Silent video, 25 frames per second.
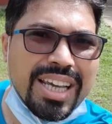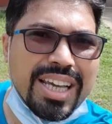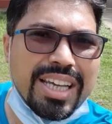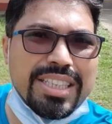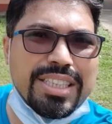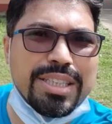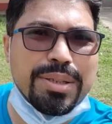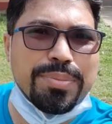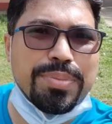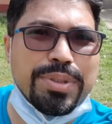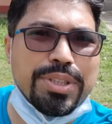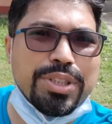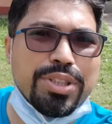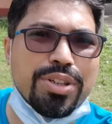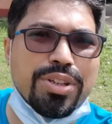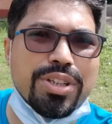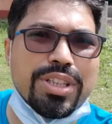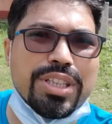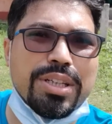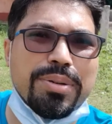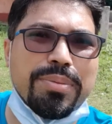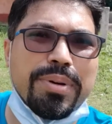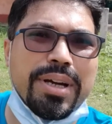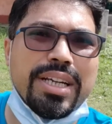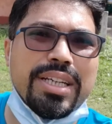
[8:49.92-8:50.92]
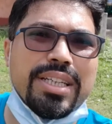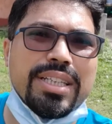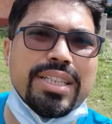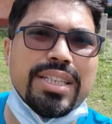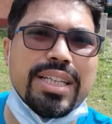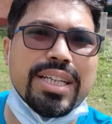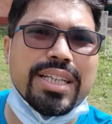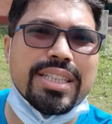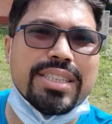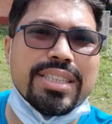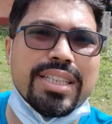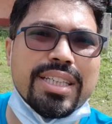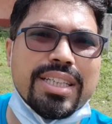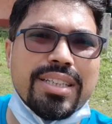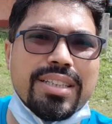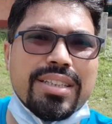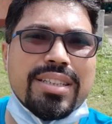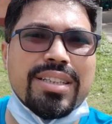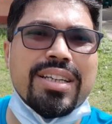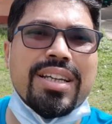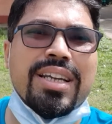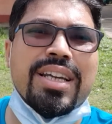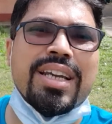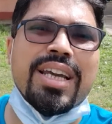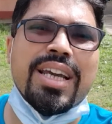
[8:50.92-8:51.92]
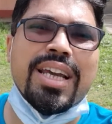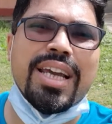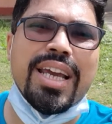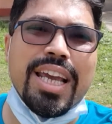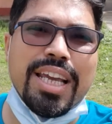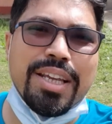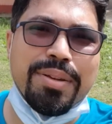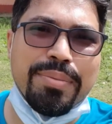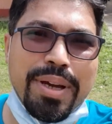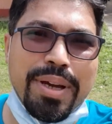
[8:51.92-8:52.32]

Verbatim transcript: এই যে পিছনে যে বাড়িটি দেখছেন এই